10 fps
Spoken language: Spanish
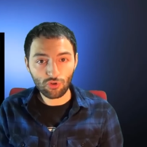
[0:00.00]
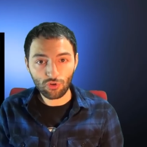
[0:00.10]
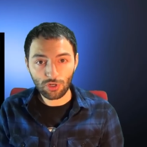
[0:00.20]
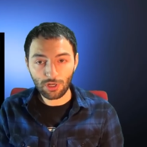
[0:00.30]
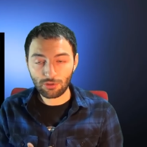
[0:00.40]

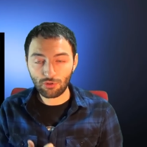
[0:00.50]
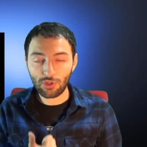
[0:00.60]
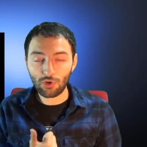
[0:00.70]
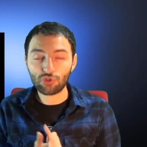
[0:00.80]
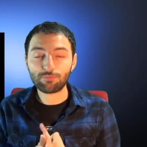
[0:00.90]
los,
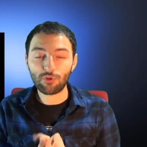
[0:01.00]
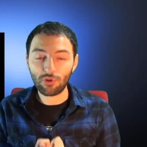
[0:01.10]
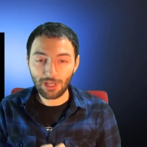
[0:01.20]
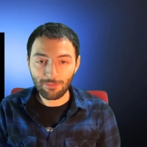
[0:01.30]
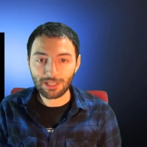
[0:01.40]
todos los
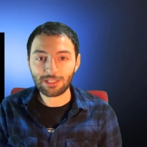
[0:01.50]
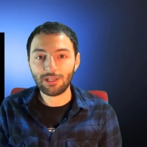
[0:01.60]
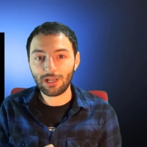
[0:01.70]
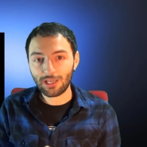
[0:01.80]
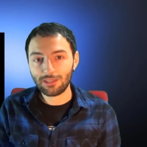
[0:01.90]
problemas
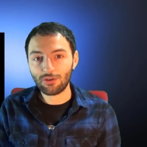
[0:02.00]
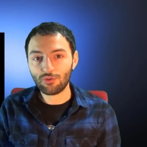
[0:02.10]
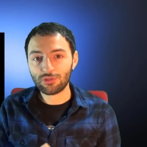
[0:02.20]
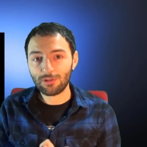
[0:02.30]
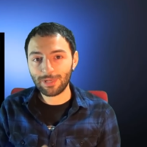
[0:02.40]

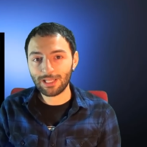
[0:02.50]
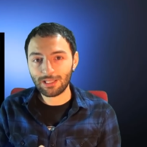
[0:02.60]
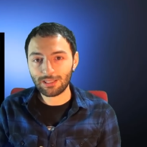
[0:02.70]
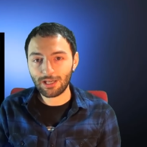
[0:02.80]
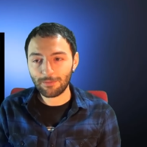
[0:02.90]
energéticos del
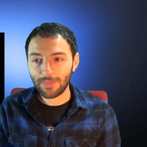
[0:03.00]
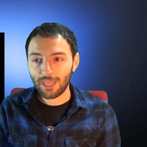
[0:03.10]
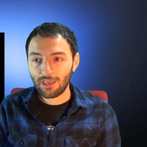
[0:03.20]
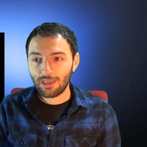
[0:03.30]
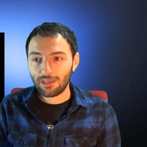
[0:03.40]
planeta
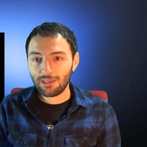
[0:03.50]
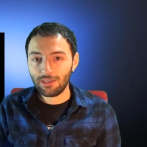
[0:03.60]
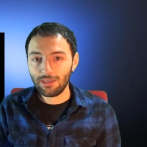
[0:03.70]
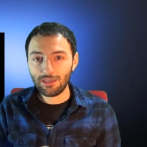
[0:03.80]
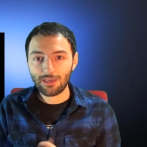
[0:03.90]

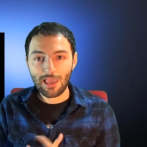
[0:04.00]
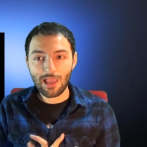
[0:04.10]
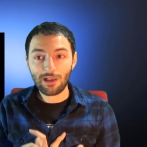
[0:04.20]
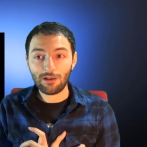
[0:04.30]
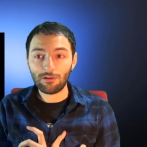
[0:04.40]
y
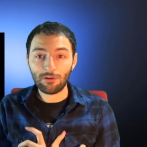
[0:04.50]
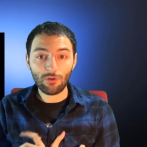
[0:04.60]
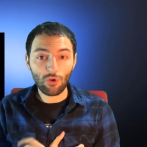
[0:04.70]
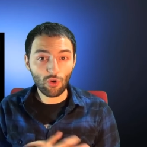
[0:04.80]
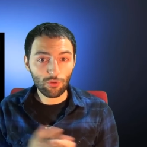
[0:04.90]
el
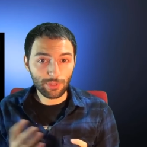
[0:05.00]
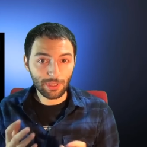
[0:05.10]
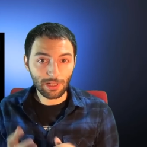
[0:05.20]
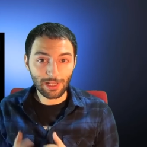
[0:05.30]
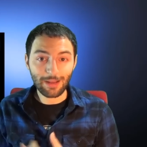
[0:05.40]

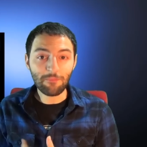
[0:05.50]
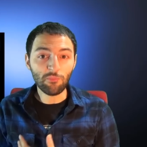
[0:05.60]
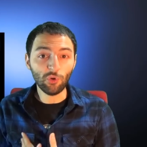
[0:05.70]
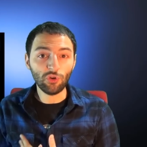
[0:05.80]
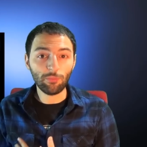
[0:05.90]
lobby, el gran
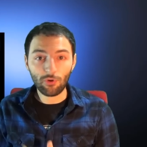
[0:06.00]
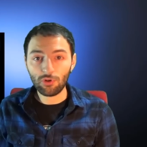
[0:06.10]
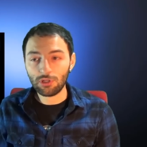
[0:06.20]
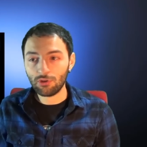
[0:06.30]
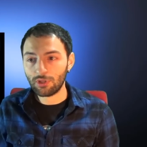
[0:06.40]

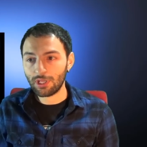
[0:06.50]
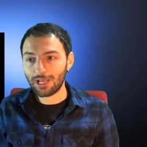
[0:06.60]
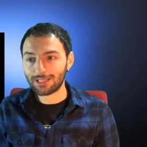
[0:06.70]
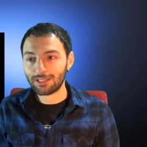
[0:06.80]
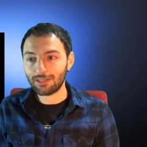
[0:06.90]
monopolio de
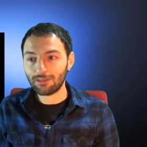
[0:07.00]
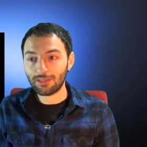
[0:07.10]
las,